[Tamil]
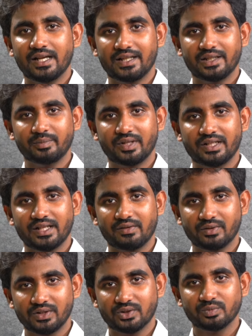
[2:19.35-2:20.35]
அதே மாதிரி
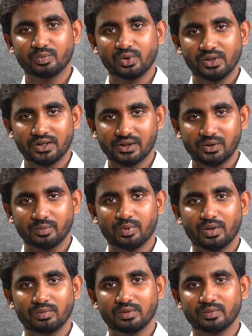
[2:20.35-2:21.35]
அவங்களுக்கும் முழுங்கதுலேயும்
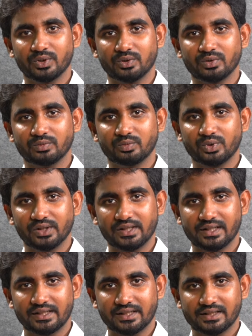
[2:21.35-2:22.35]
ப்ராப்ளம் இருக்கும்
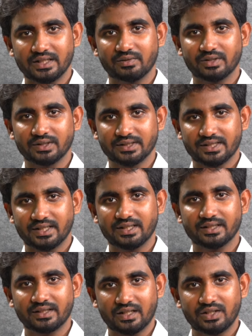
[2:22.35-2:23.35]
முழுங்கிறது இடத்துல அவங்களுக்கு சின்ன
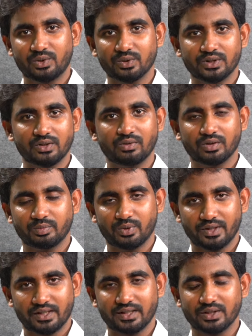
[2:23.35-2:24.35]
தண்ணி கொடுத்து கொடுத்தாலும் உங்களுக்கு
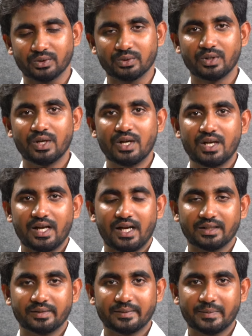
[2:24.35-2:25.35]
புறக்கேறும்
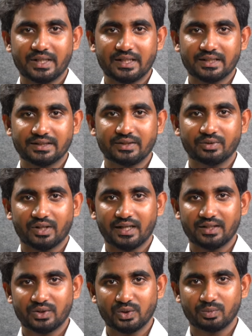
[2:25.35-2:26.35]
அந்த மாதிரி இடத்துல ஒரு
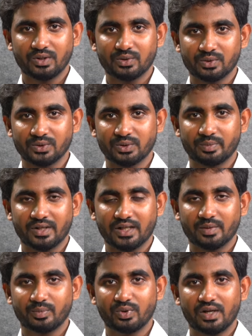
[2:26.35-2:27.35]
ரயில் ஸ்டூப்லாம் கொடுத்துருப்பாங்க
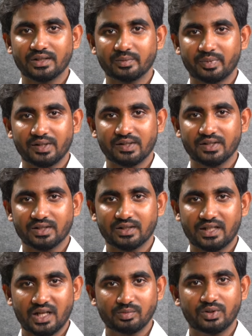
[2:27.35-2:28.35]
அப்போது அந்த பேஷண்ட்ஸ்க்கு
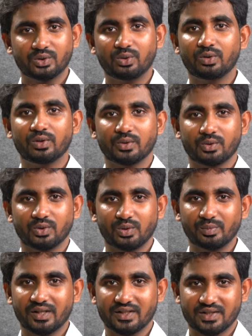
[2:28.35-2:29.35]
டேப்லெட் கொடுக்குறது கூட
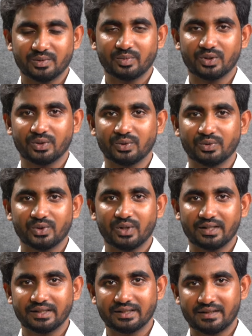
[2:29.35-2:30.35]
ரொம்ப கஷ்டமாக இருக்கும் ஸோ
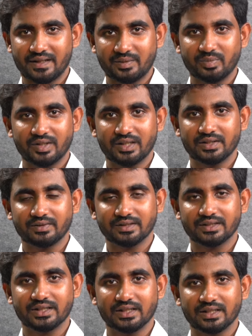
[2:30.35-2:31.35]
அந்த ட்ரீட்மெண்ட்டை
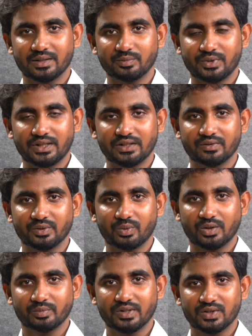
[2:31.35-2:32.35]
வந்து நாங்கள் கம்ப்ளீட்டாக வந்து
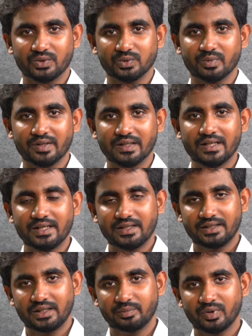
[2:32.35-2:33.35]
ஒன் மந்த்ஸ் டூ மந்த்ஸ்
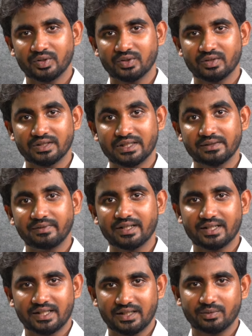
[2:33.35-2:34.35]
டிபெண்ட்ஸ் ஆன்
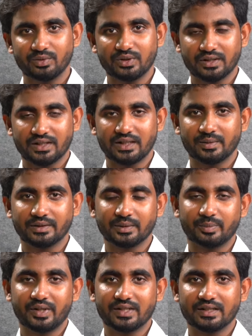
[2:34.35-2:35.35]
சிவியரிட்டி எவ்வளோ இருக்குது அந்த
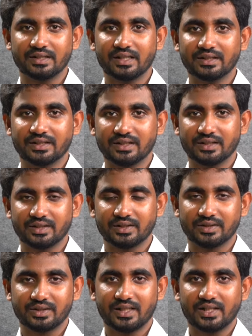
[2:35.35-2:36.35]
பேஷண்ட்டுக்கு அந்த
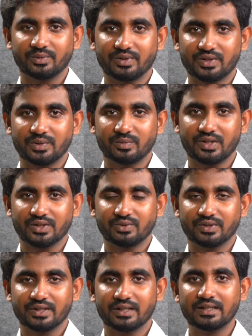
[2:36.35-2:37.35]
லாங்குவேஜ்
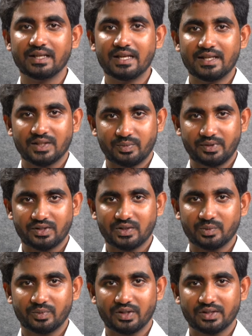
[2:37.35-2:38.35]
ஸ்டிமுலேஷன் சரி ஸ்வீட்
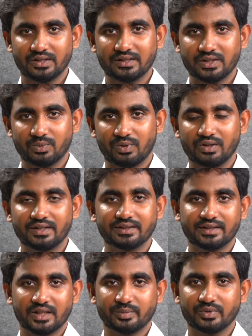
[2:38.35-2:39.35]
ஸ்டிமுலேஷன் அண்ட் ஸ்வாலிங்
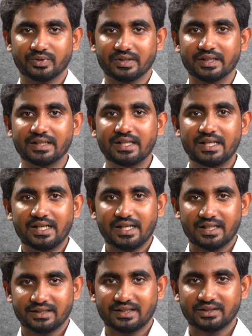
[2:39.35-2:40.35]
தெரப்பியும் சரி
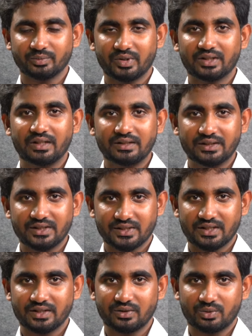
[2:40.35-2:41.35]
அதுக்கு தகுந்த மாதிரி
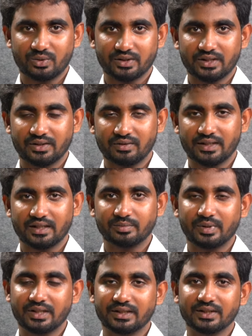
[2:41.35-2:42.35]
கண்டினியூஸாக நாங்கள் கொடுத்து அவங்களுக்கு
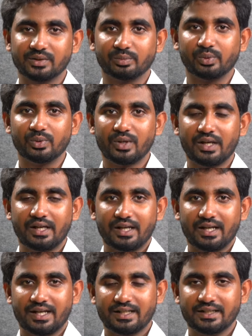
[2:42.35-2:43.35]
ஹெல்ப் பண்ணிகிட்டே இருப்போம்
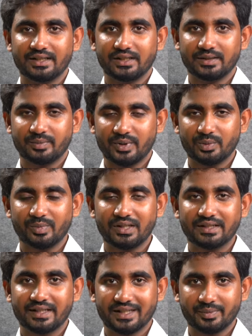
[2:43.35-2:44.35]
அண்ட் இது
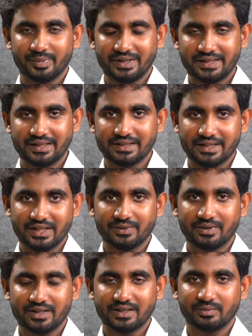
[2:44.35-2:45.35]
பெரும்பாலும் நிறைய பேருக்கு இது தெரிய
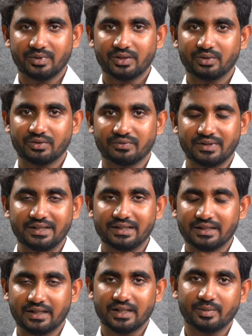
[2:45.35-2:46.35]
வரல இந்த மாதிரி ஒரு ஃபீல்டு
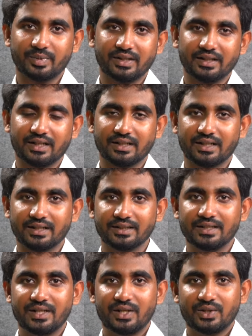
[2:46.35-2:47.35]
இருக்குது அப்படிங்கிறதுனால
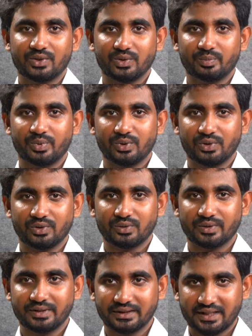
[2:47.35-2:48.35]
ஸோ
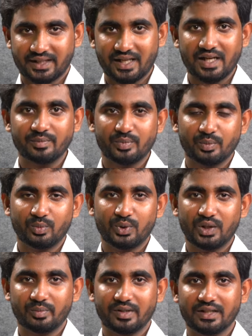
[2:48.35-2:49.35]
இப்போது இந்த கேம்ப்
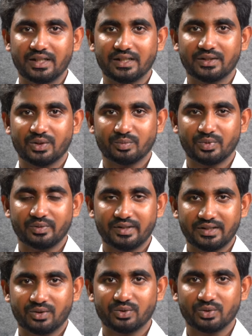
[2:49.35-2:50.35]
மூலியமாக நாங்கள் ரொம்பவே
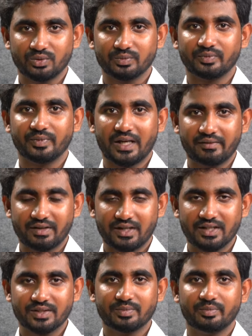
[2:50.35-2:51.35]
கொஞ்சம்
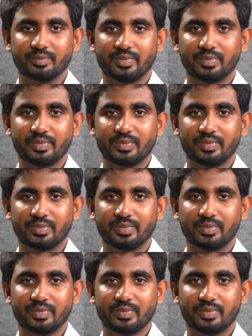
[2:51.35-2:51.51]
அவேர்னஸ்